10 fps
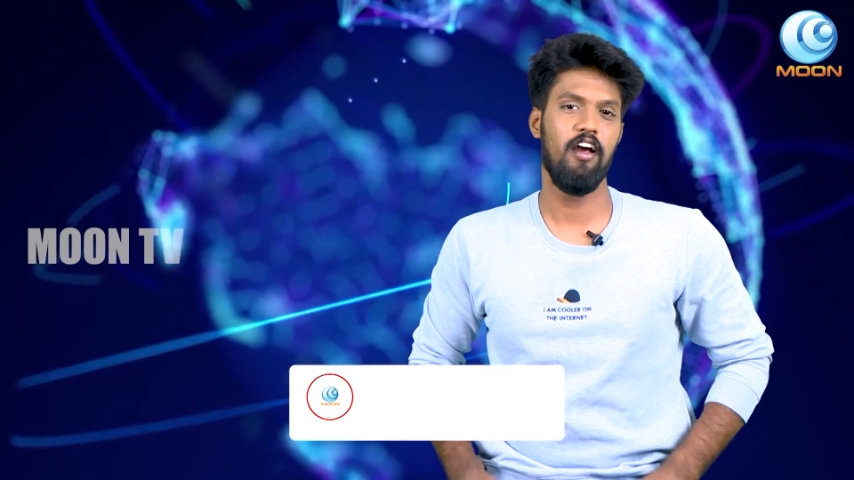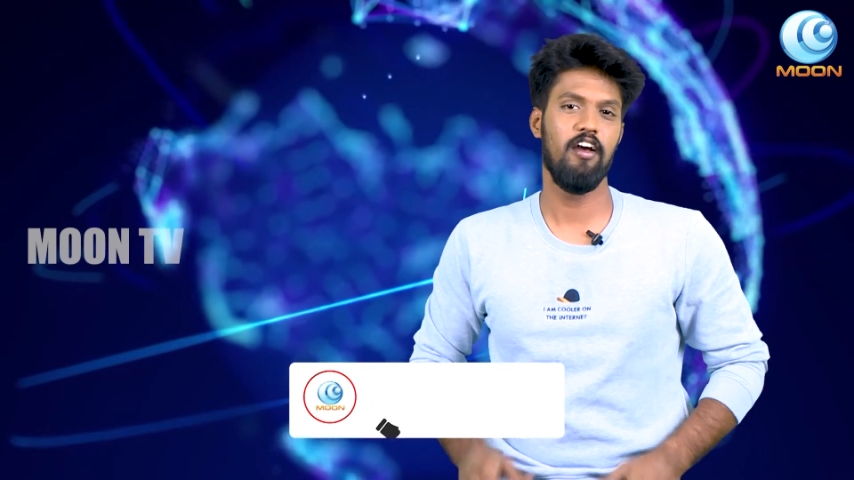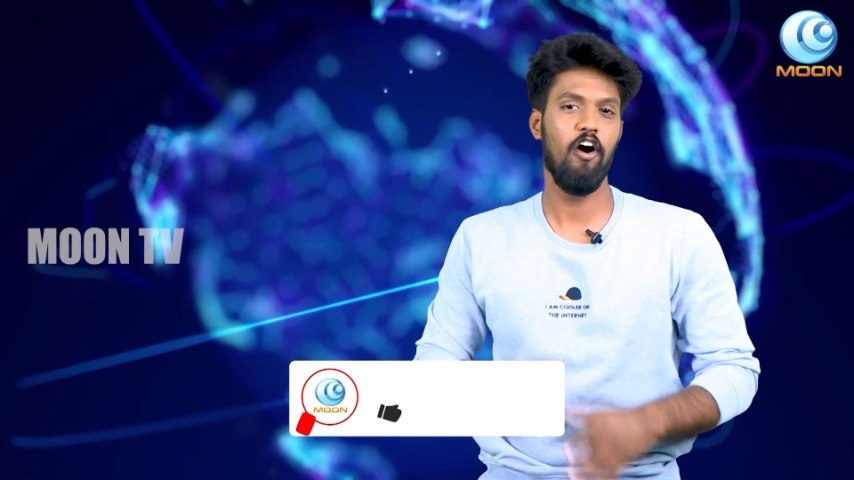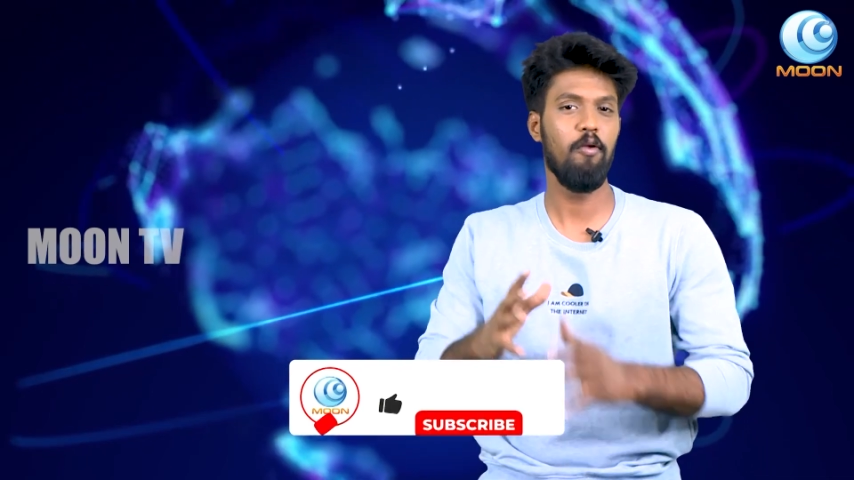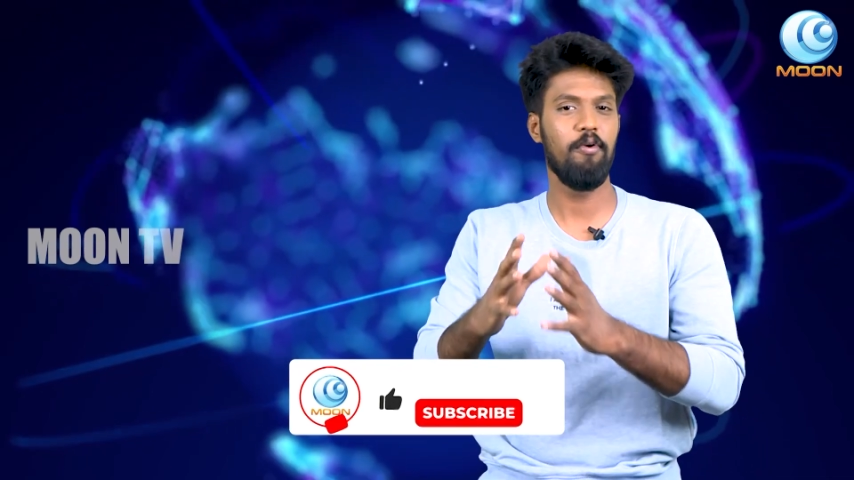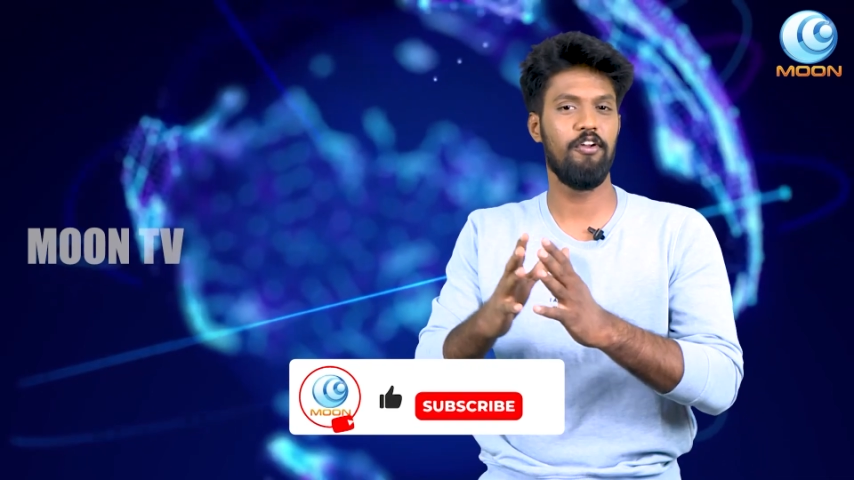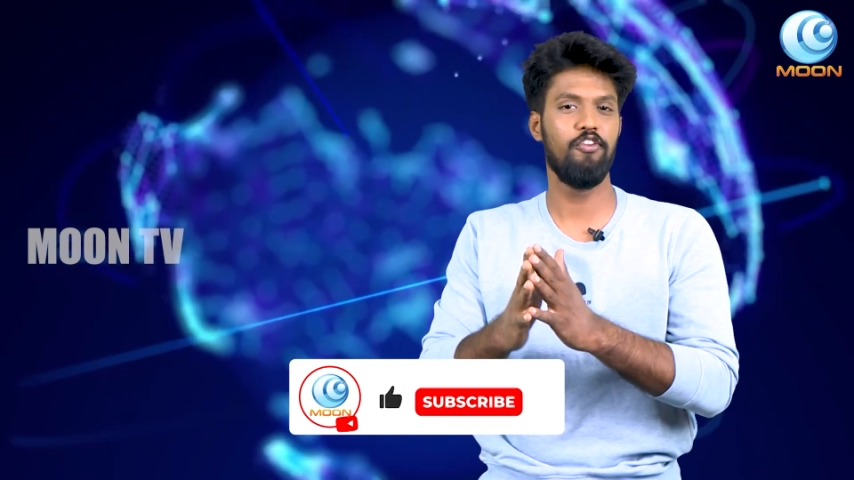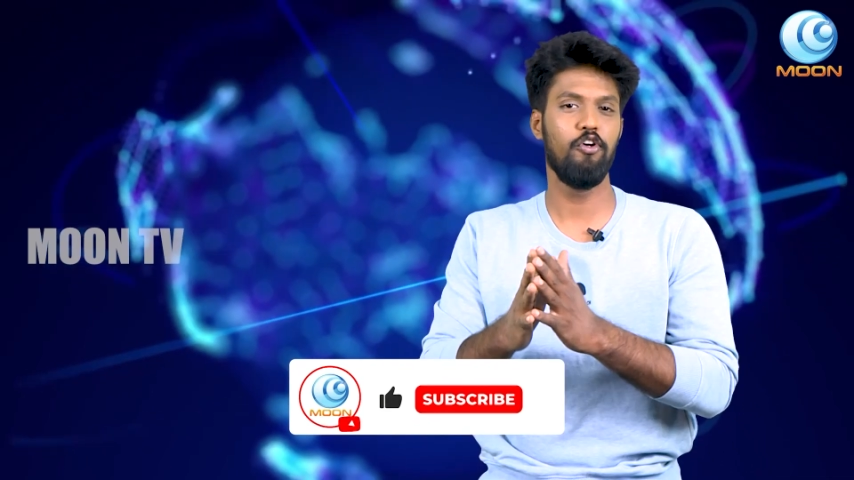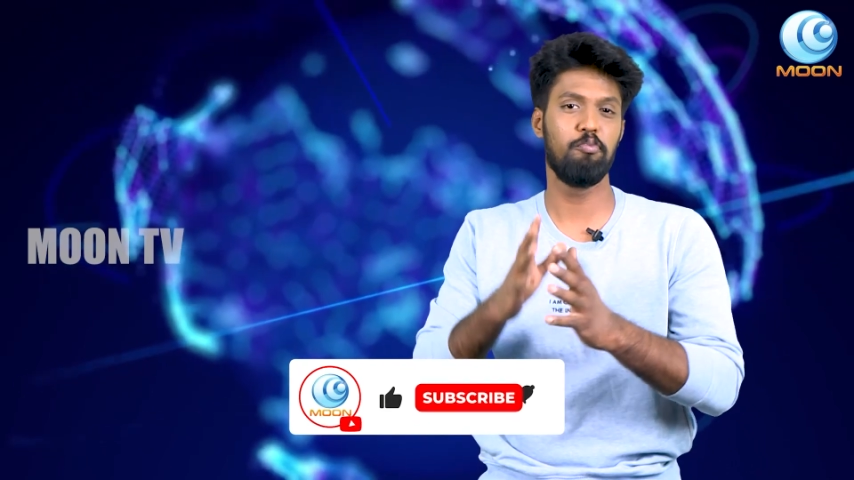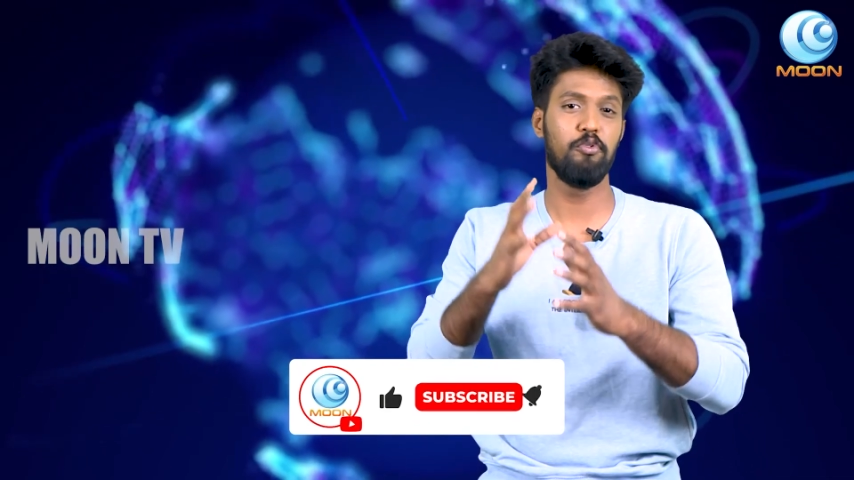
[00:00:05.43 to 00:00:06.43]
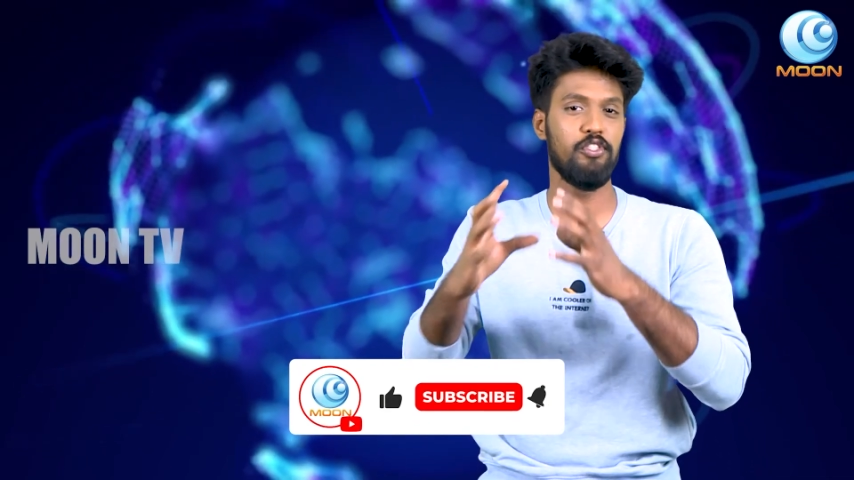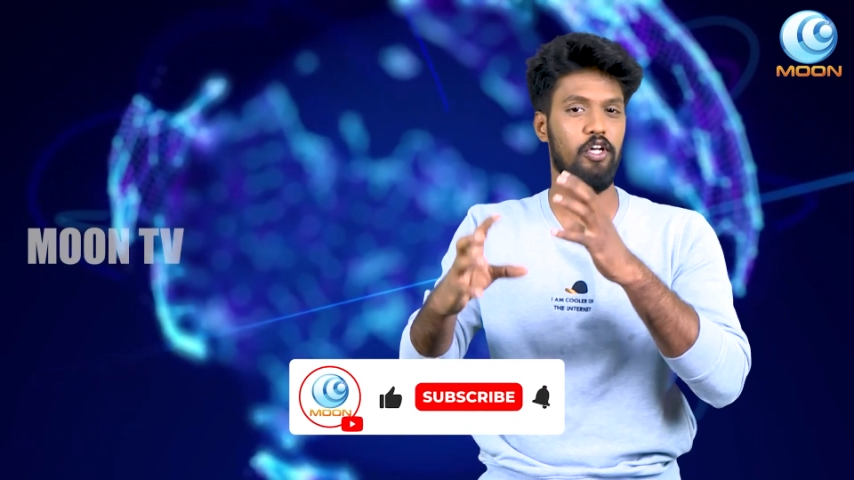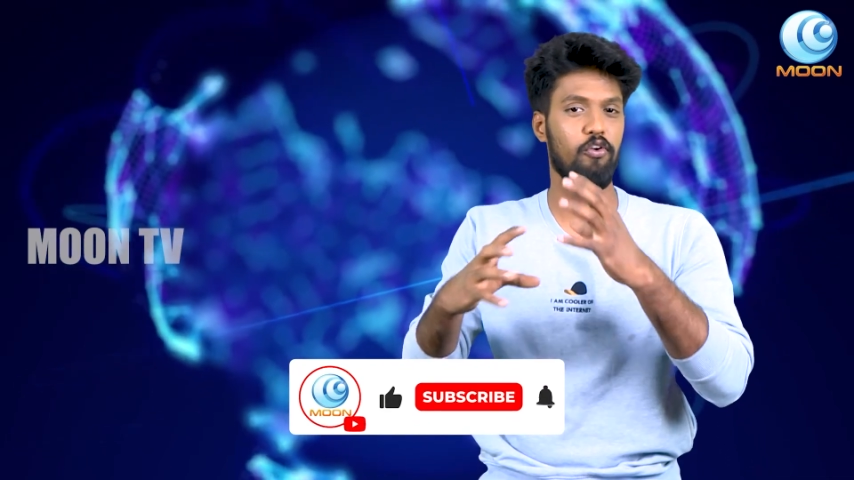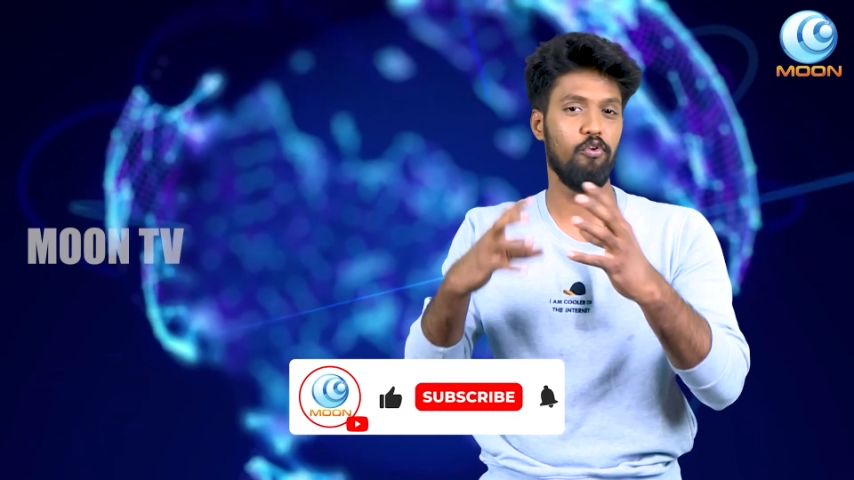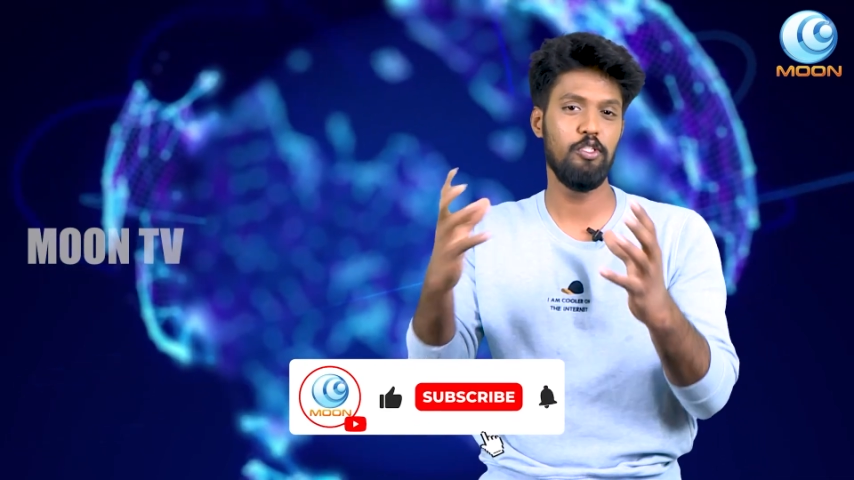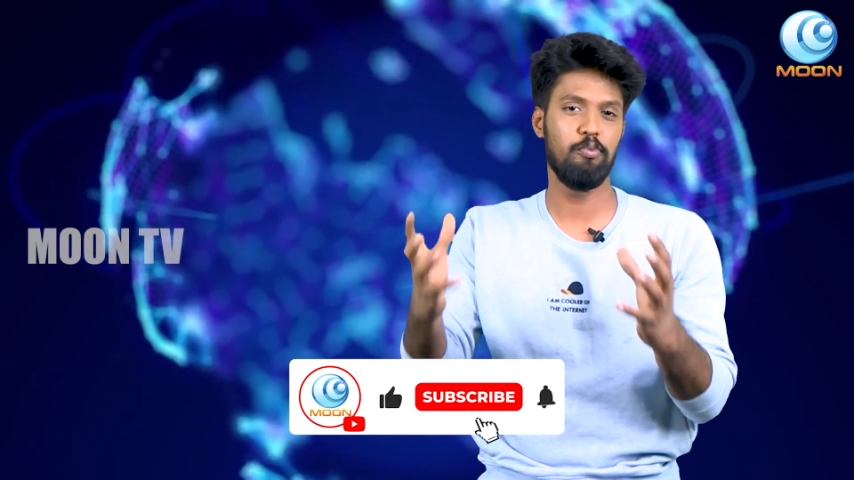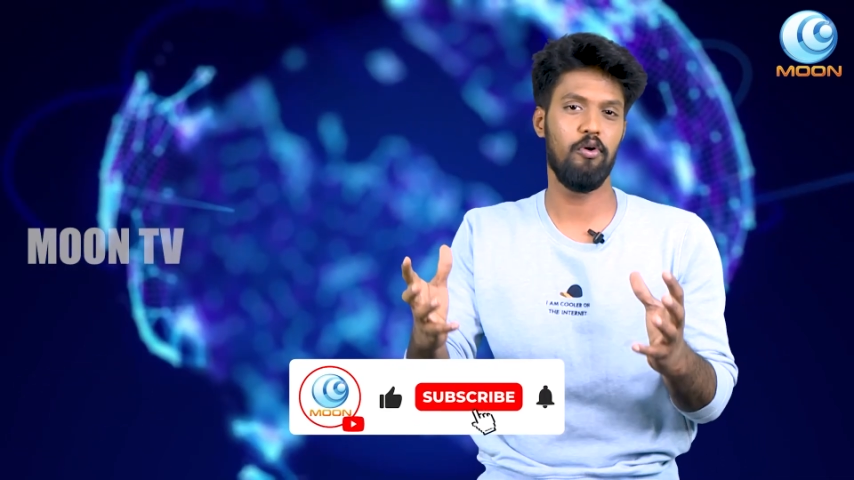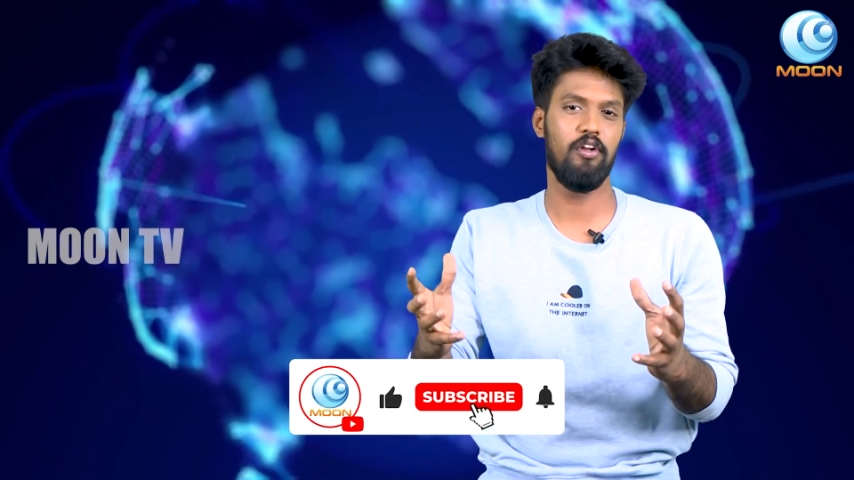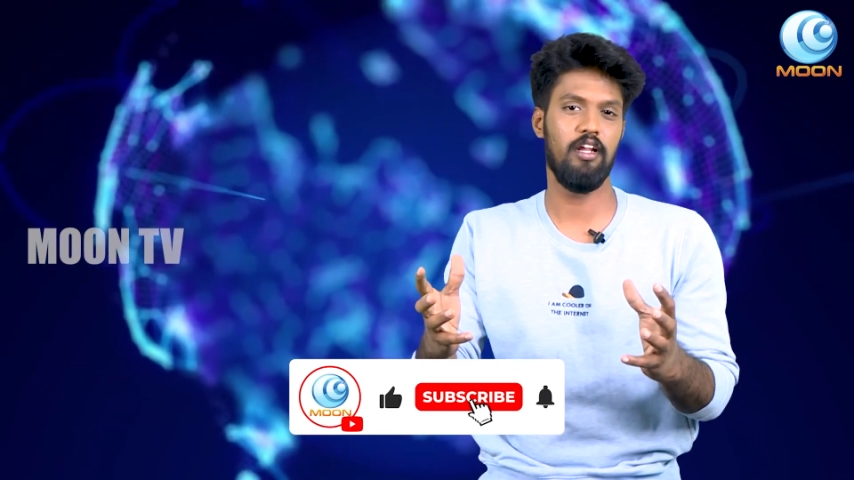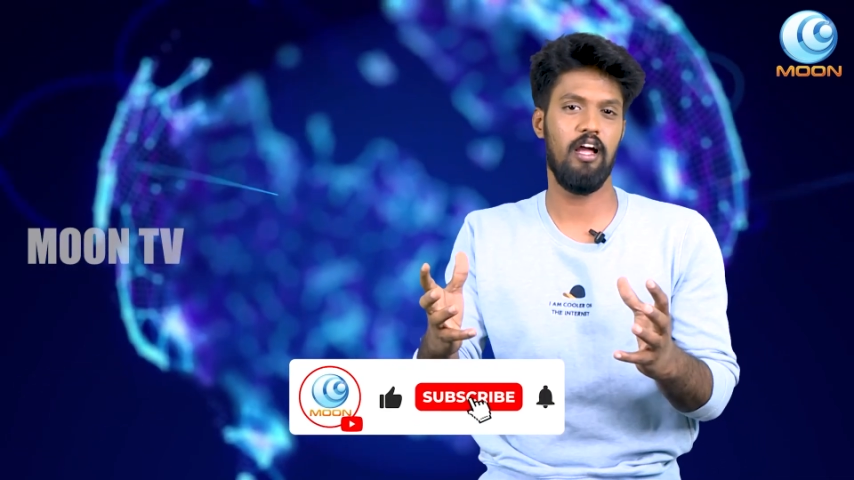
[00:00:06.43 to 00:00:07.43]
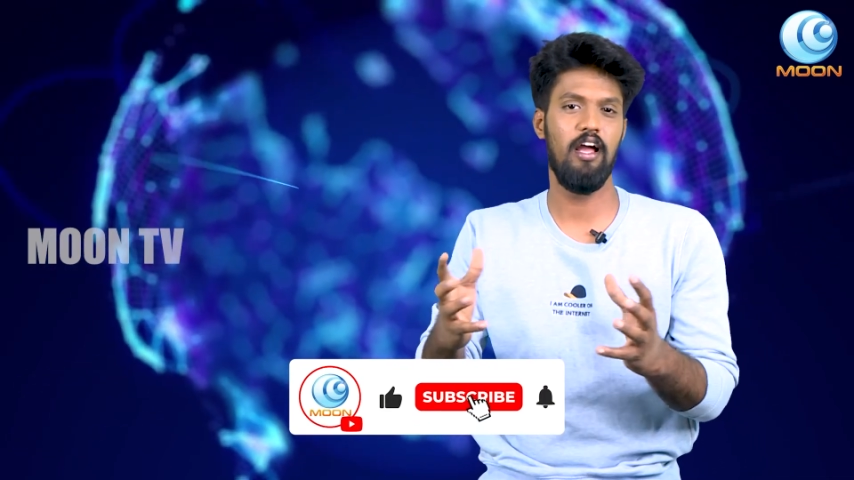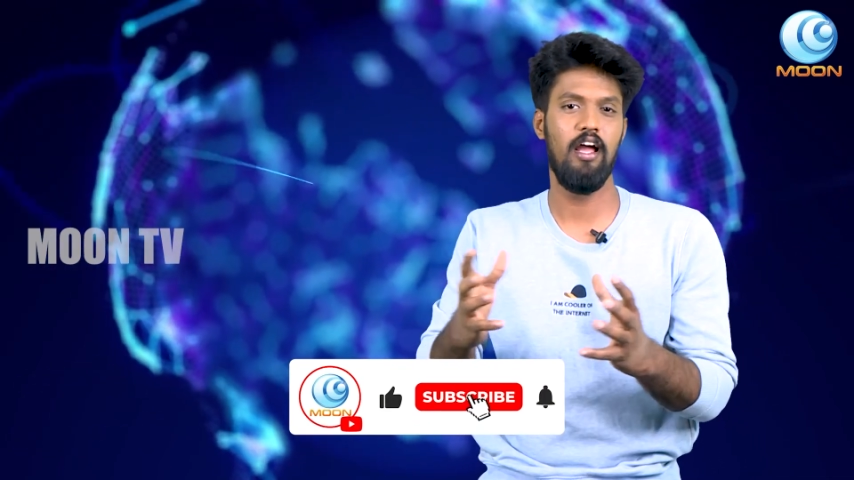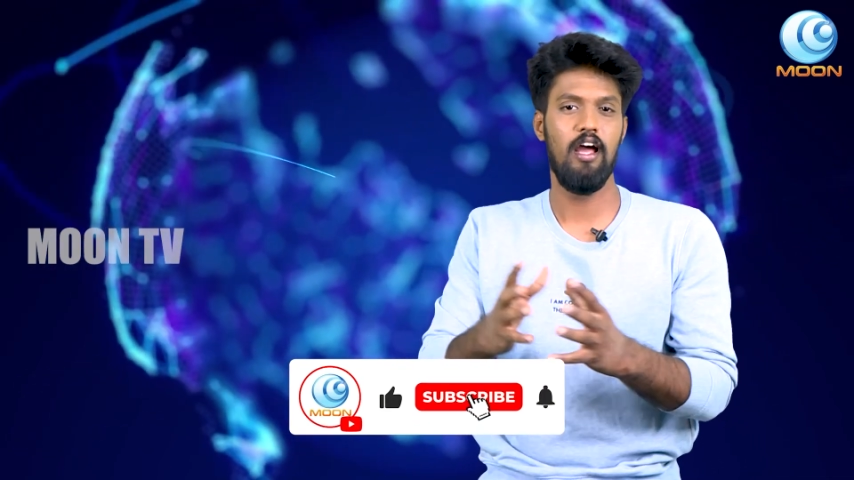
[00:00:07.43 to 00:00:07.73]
கவர்மெண்ட் வந்து ஒரு புதுசாக ரூல்ஸ் போட்டிருக்காங்க